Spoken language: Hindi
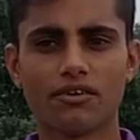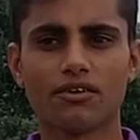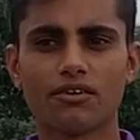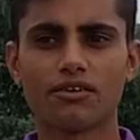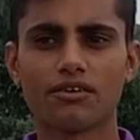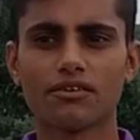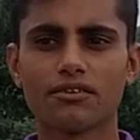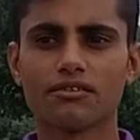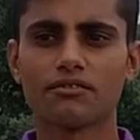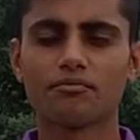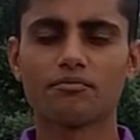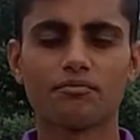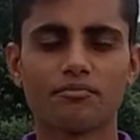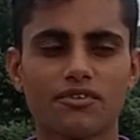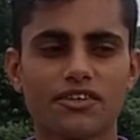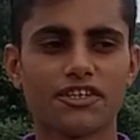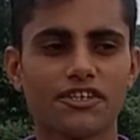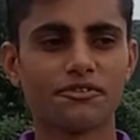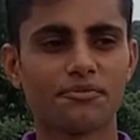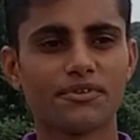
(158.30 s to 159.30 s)
और
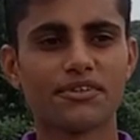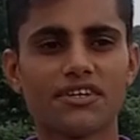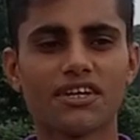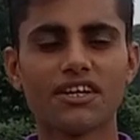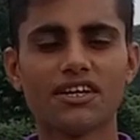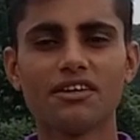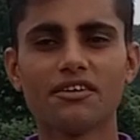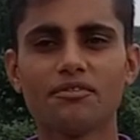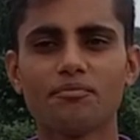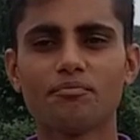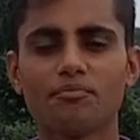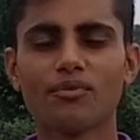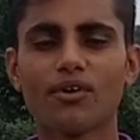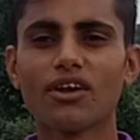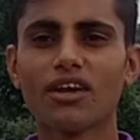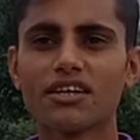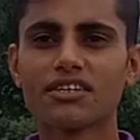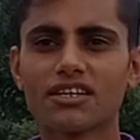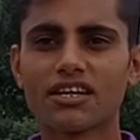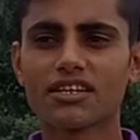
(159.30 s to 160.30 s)
स्पेशली
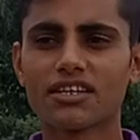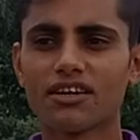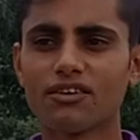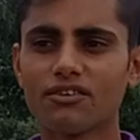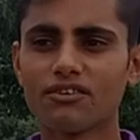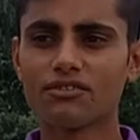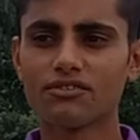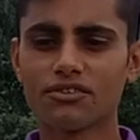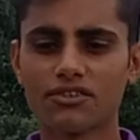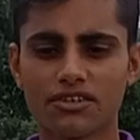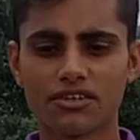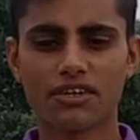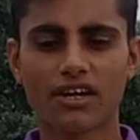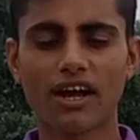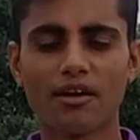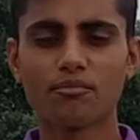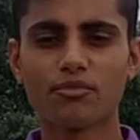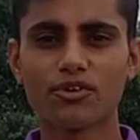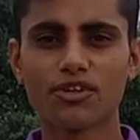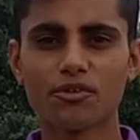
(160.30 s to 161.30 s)
बोलना चाहता हूँ
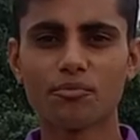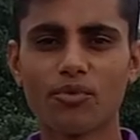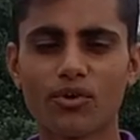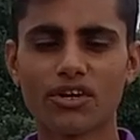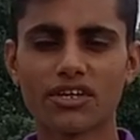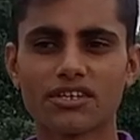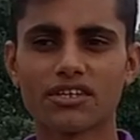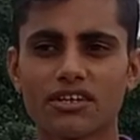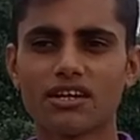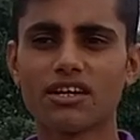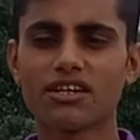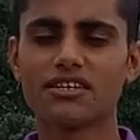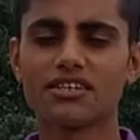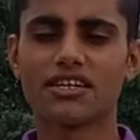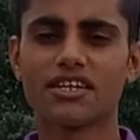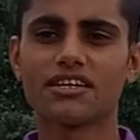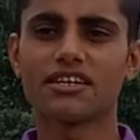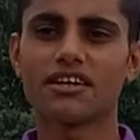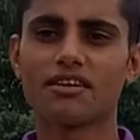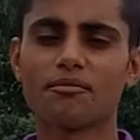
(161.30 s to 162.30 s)
आमगुरी वोकेशनल
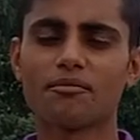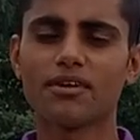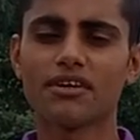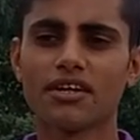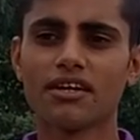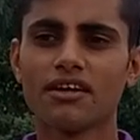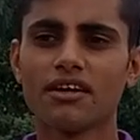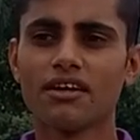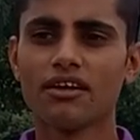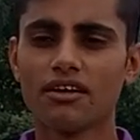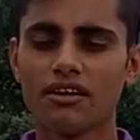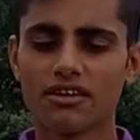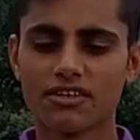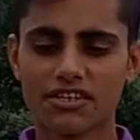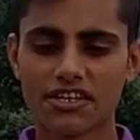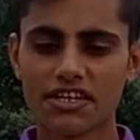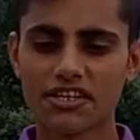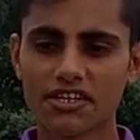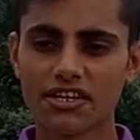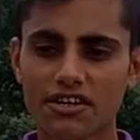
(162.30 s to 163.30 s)
सेंटर में
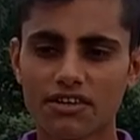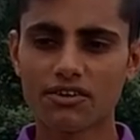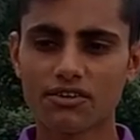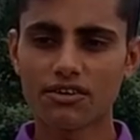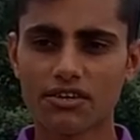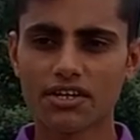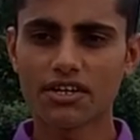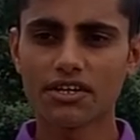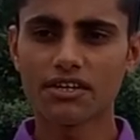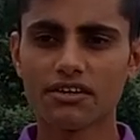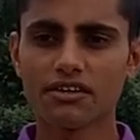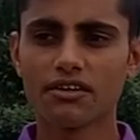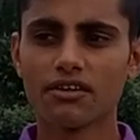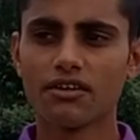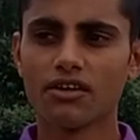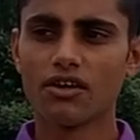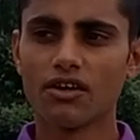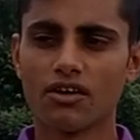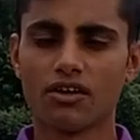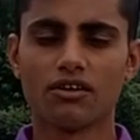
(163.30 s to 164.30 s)
सेंटर को कि
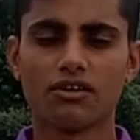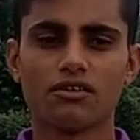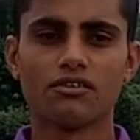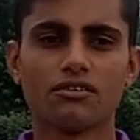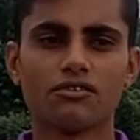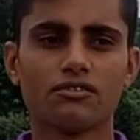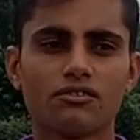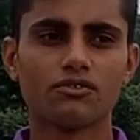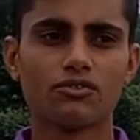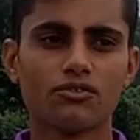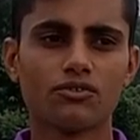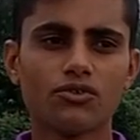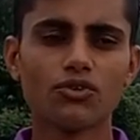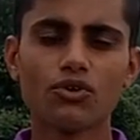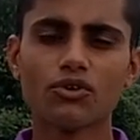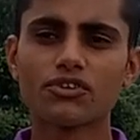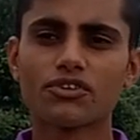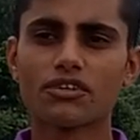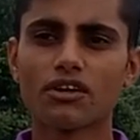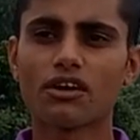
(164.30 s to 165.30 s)

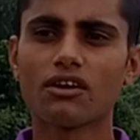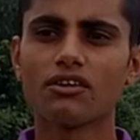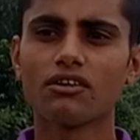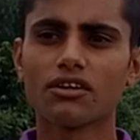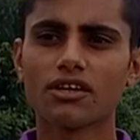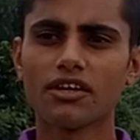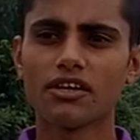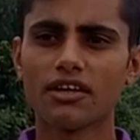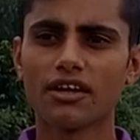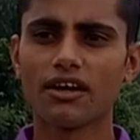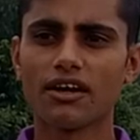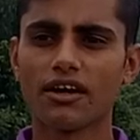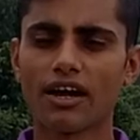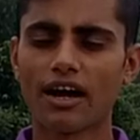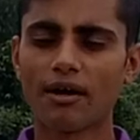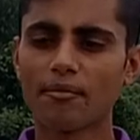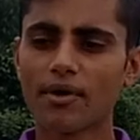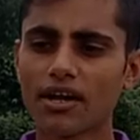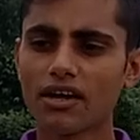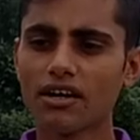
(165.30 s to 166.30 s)
जो सर लोग ने
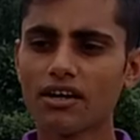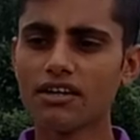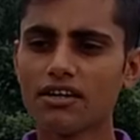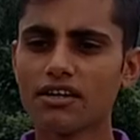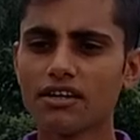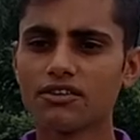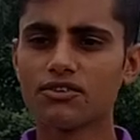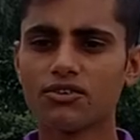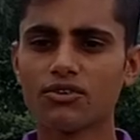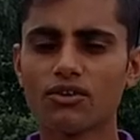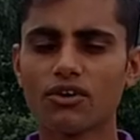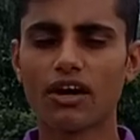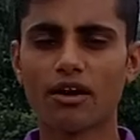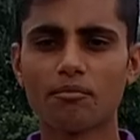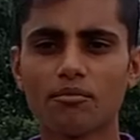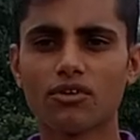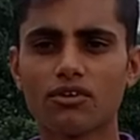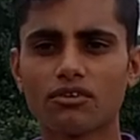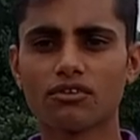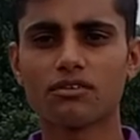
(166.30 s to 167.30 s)
हमारे लिए जो
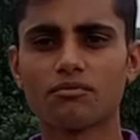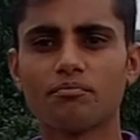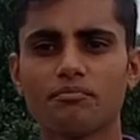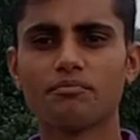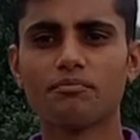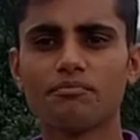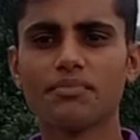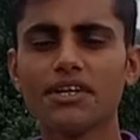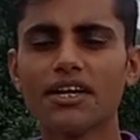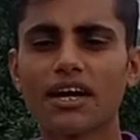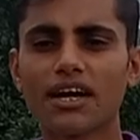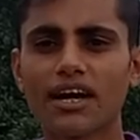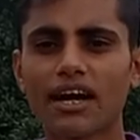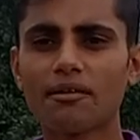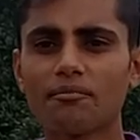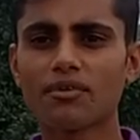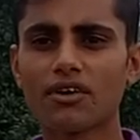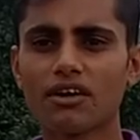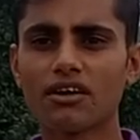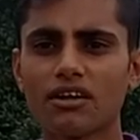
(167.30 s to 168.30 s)
हम लोग बिना
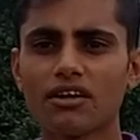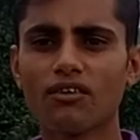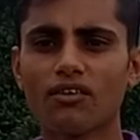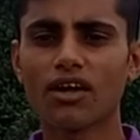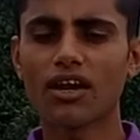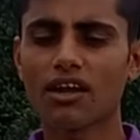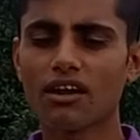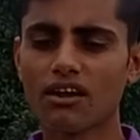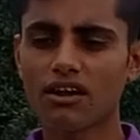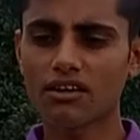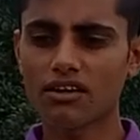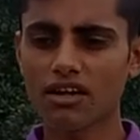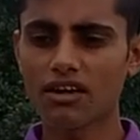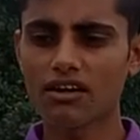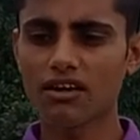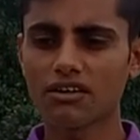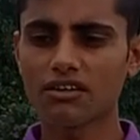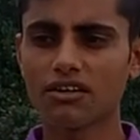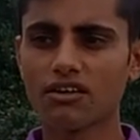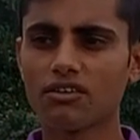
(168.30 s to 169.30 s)
काम करने वाला लड़का
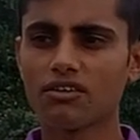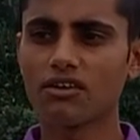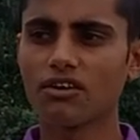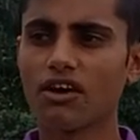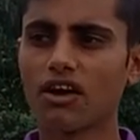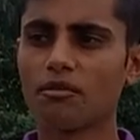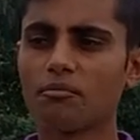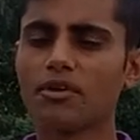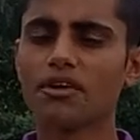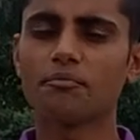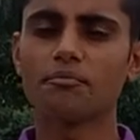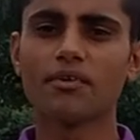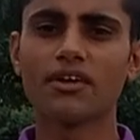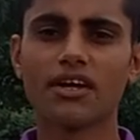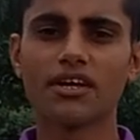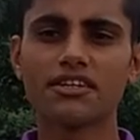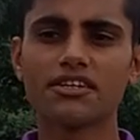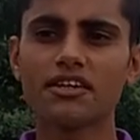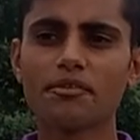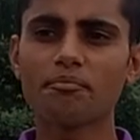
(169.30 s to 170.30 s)
लड़की लोग घर में
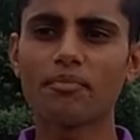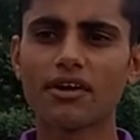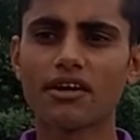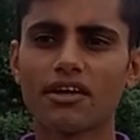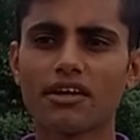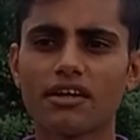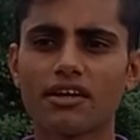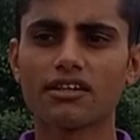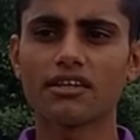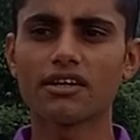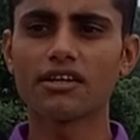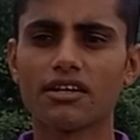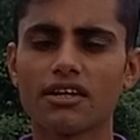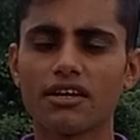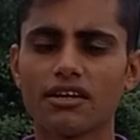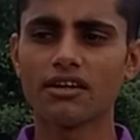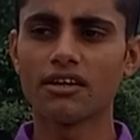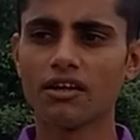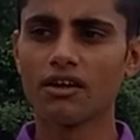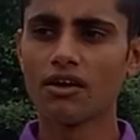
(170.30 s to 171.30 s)
ऐसे पड़े रहते
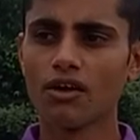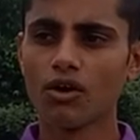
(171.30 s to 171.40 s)
थे